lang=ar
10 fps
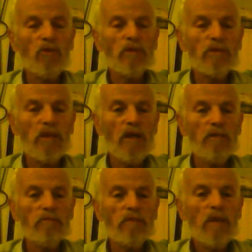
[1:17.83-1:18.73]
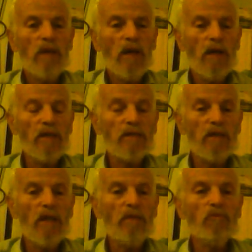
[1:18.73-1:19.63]
الإسلام عليه
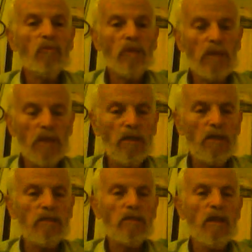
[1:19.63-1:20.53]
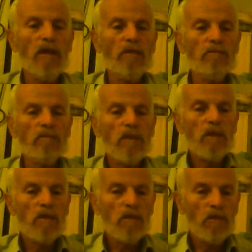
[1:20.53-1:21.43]
السلام ودين الإسلام
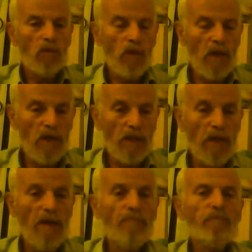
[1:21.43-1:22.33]
وهذا